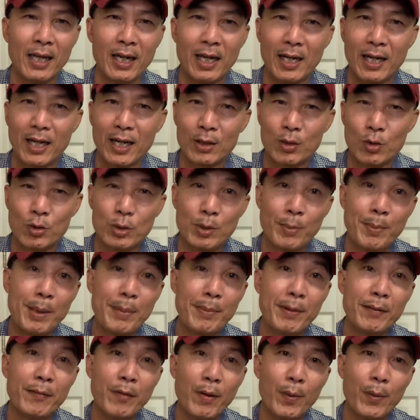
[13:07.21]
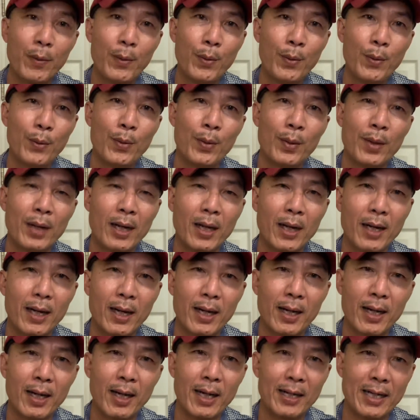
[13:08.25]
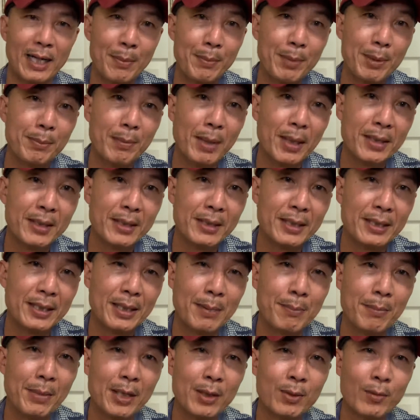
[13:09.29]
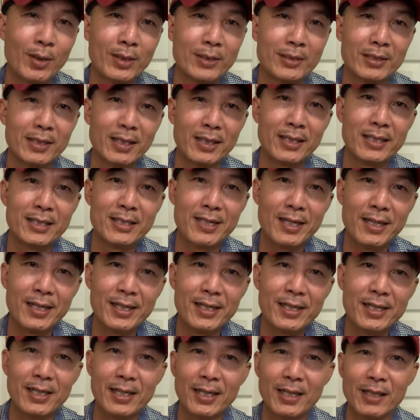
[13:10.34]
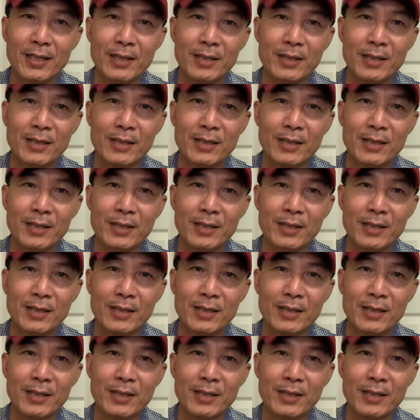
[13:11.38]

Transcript: à, cuộc sống Mỹ Mai Vũ à, Nắng Bình Minh Kim Minh Washington DC